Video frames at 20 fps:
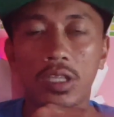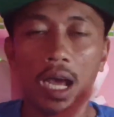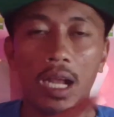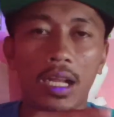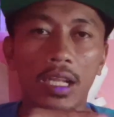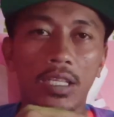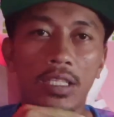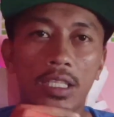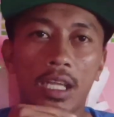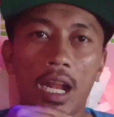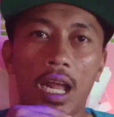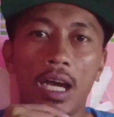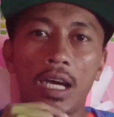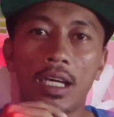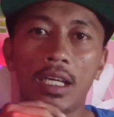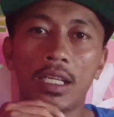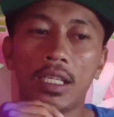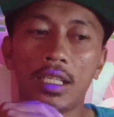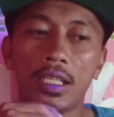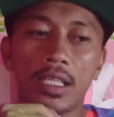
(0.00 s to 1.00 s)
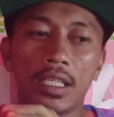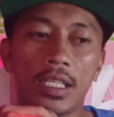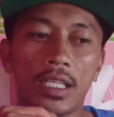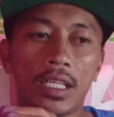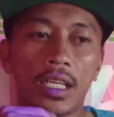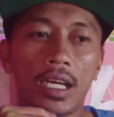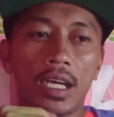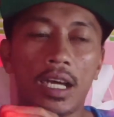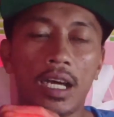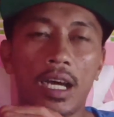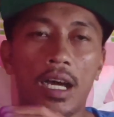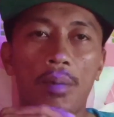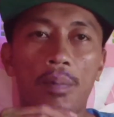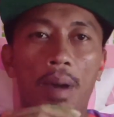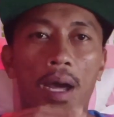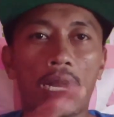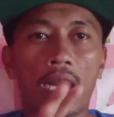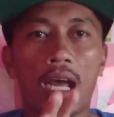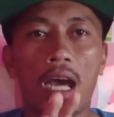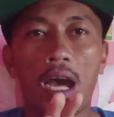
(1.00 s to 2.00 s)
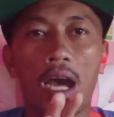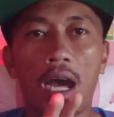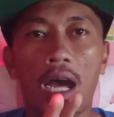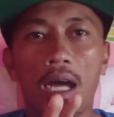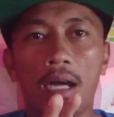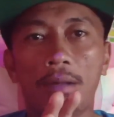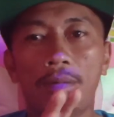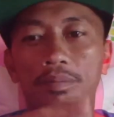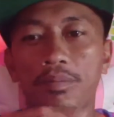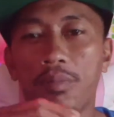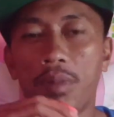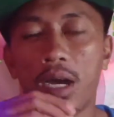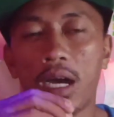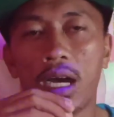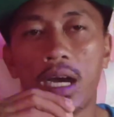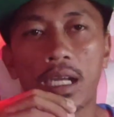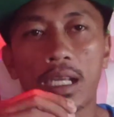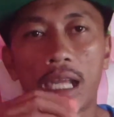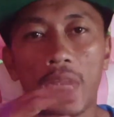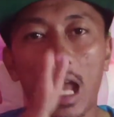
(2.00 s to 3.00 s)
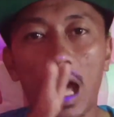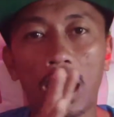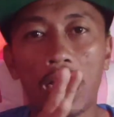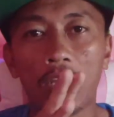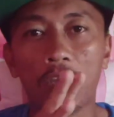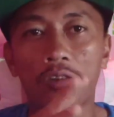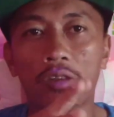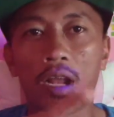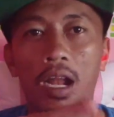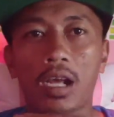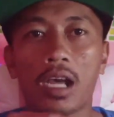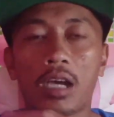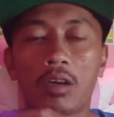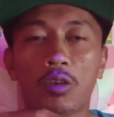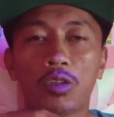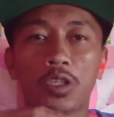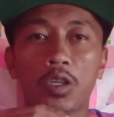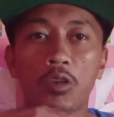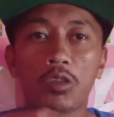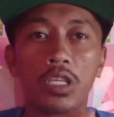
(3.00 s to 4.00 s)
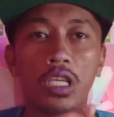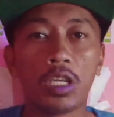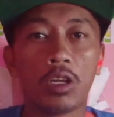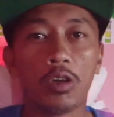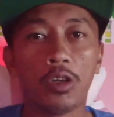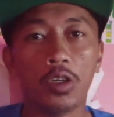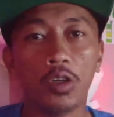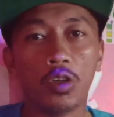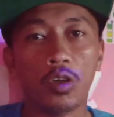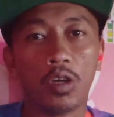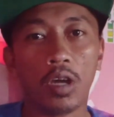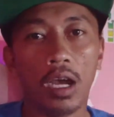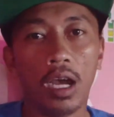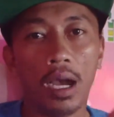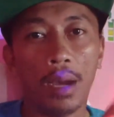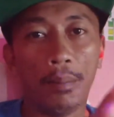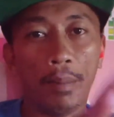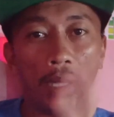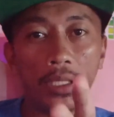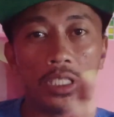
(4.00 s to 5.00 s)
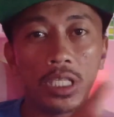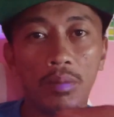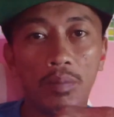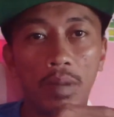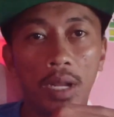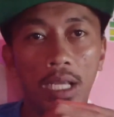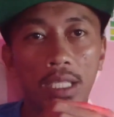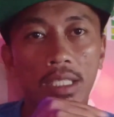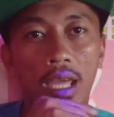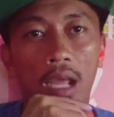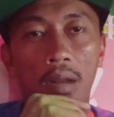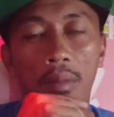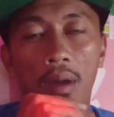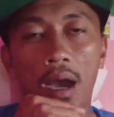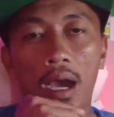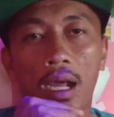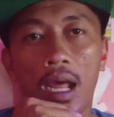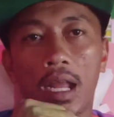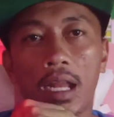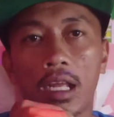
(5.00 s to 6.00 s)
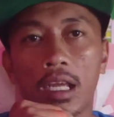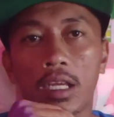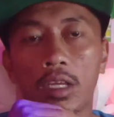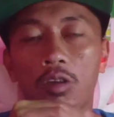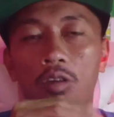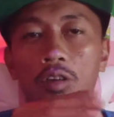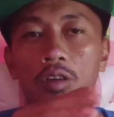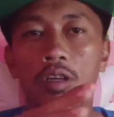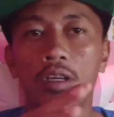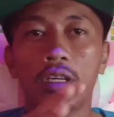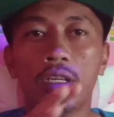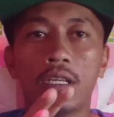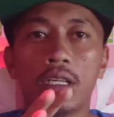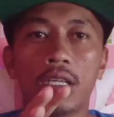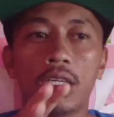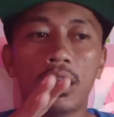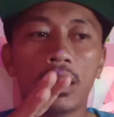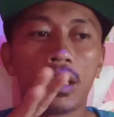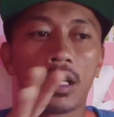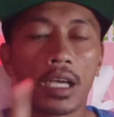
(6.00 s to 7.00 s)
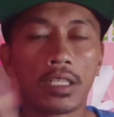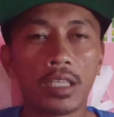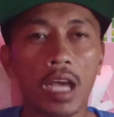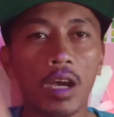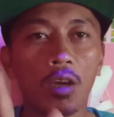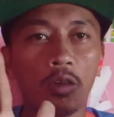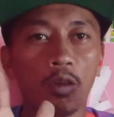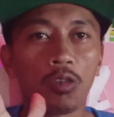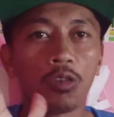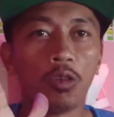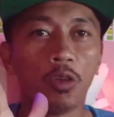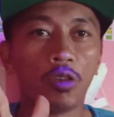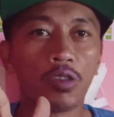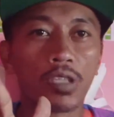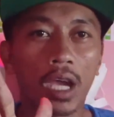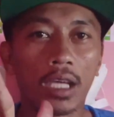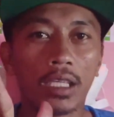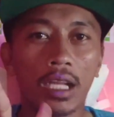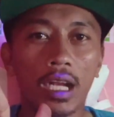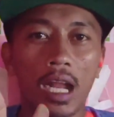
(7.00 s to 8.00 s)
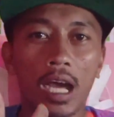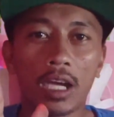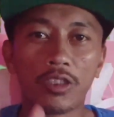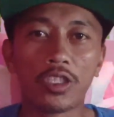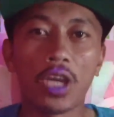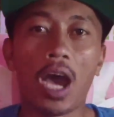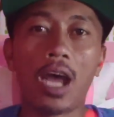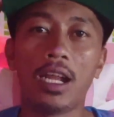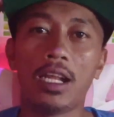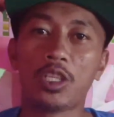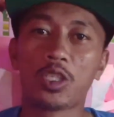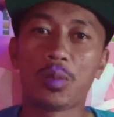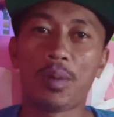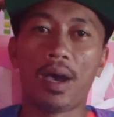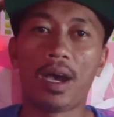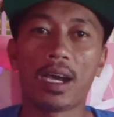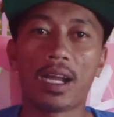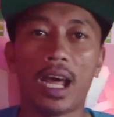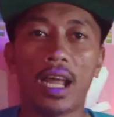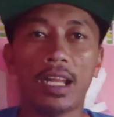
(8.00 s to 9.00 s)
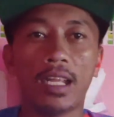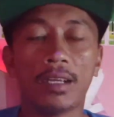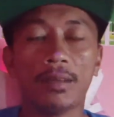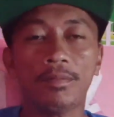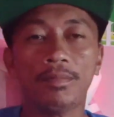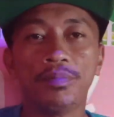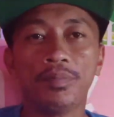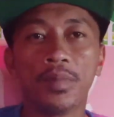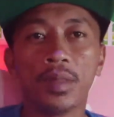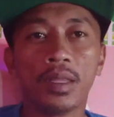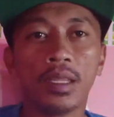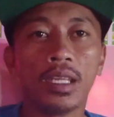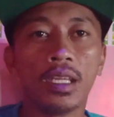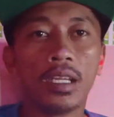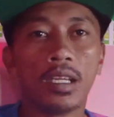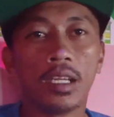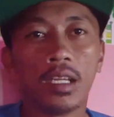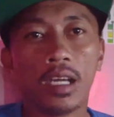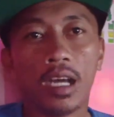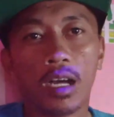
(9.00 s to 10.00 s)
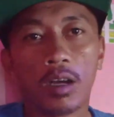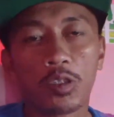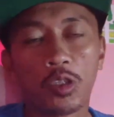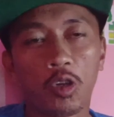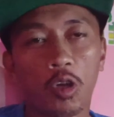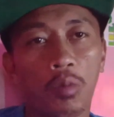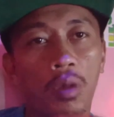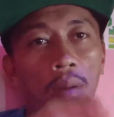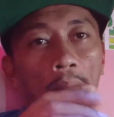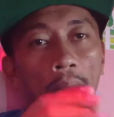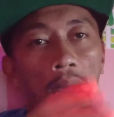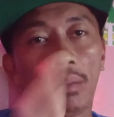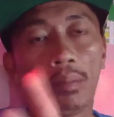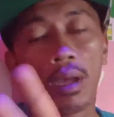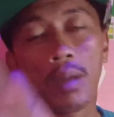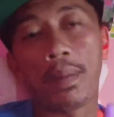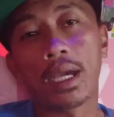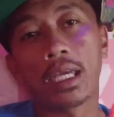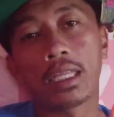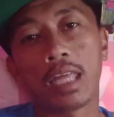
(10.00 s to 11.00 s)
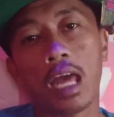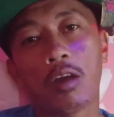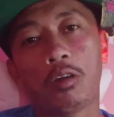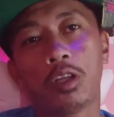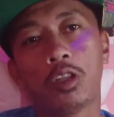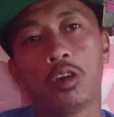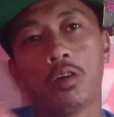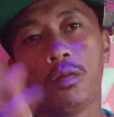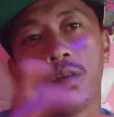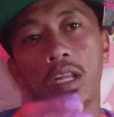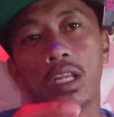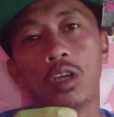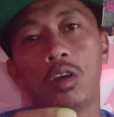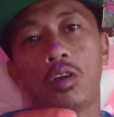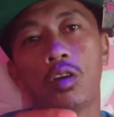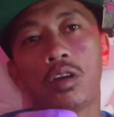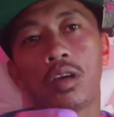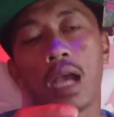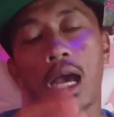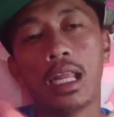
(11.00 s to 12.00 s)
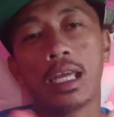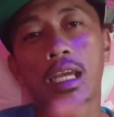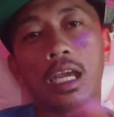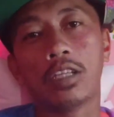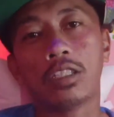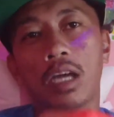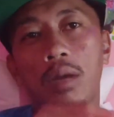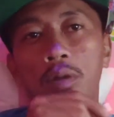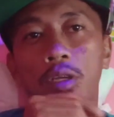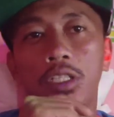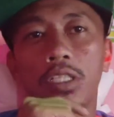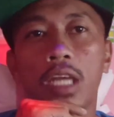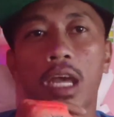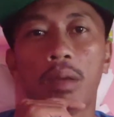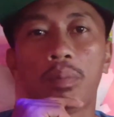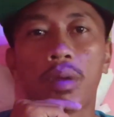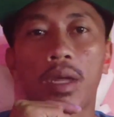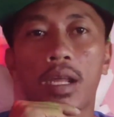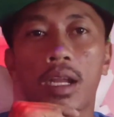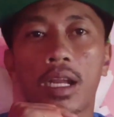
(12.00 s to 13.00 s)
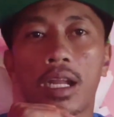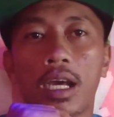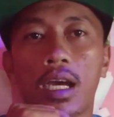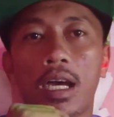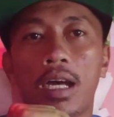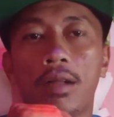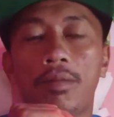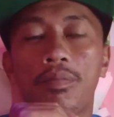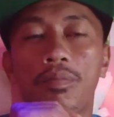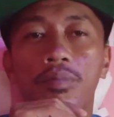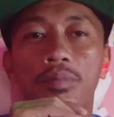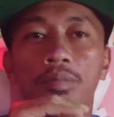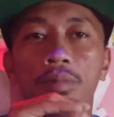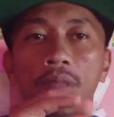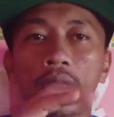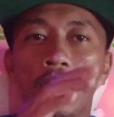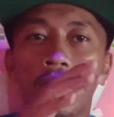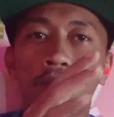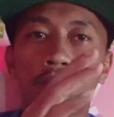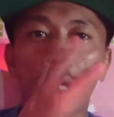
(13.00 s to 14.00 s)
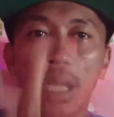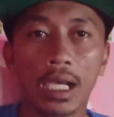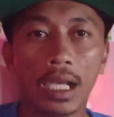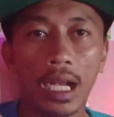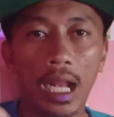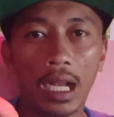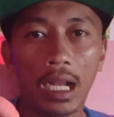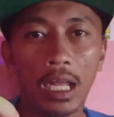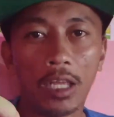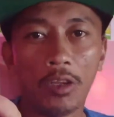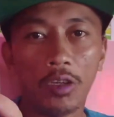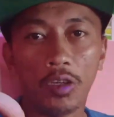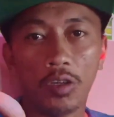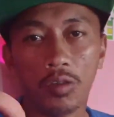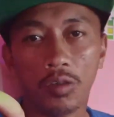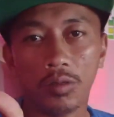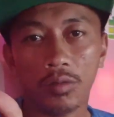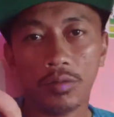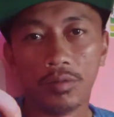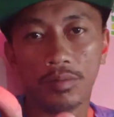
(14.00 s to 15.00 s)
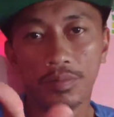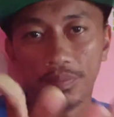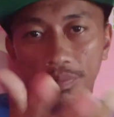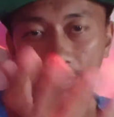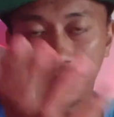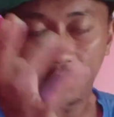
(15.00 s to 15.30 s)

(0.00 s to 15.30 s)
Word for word: challenge nila. Uh, para makilala nyo talaga kung sino-sino yung uh, magic flicks na yan mga kananing, yung kasangkot doon sa kanilang challenge mga kananing. Uh, gusto ko may, may pakita ko nitong video galing kay Jeffrey Sniper na pinakilala niya yung